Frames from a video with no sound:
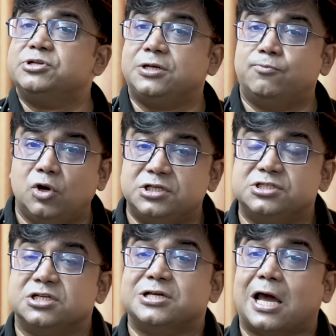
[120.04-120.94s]
আমি যেটি বলেছি
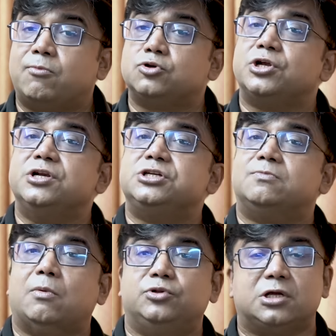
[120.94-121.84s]
যে চার বছরের
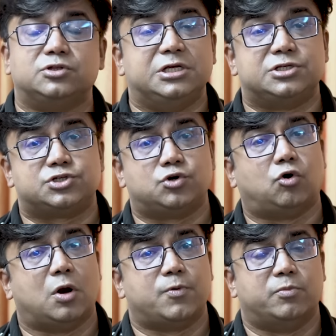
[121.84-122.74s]
নিচের বাবুদের কিন্তু হিট
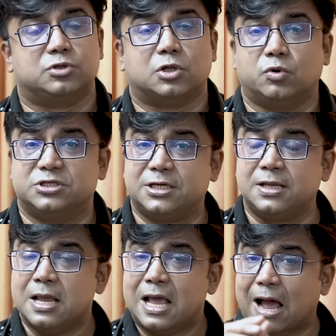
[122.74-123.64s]
স্ট্রোক প্রবণতা রয়েছে
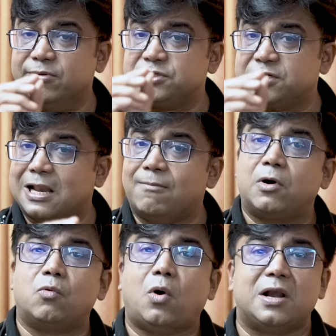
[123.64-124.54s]
আমি যেটি
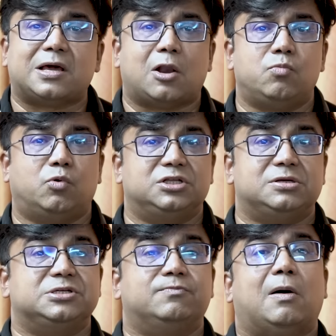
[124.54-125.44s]
নাম্বার ওয়ান কারণ
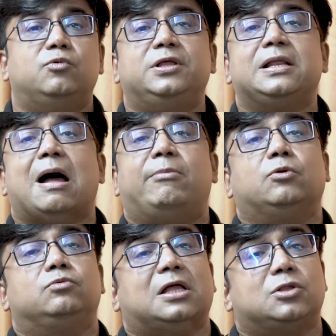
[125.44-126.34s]
বলেছিলাম যে বাবুদের
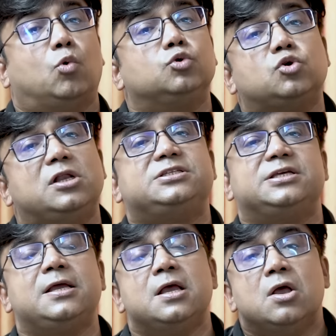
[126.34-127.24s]
আমার তাদের ওজনের
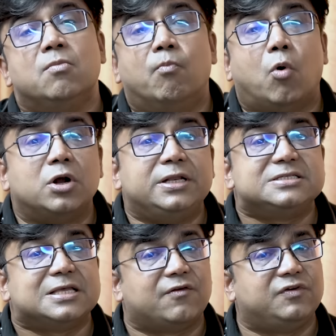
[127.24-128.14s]
চেয়ে বডি
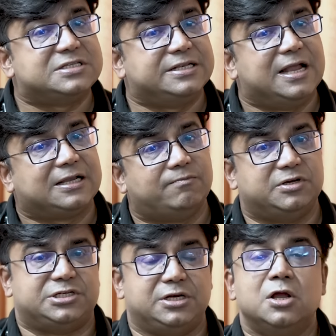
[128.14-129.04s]
সার্ফেস এরিয়াটা
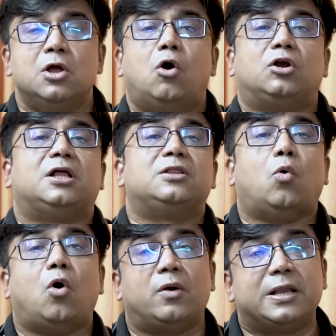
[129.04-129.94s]
বেশি অর্থাৎ
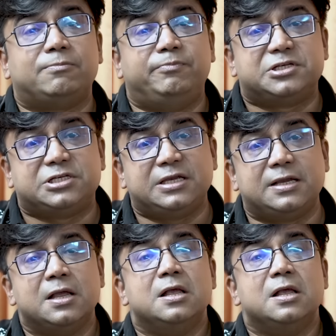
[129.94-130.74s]
অনেক বেশি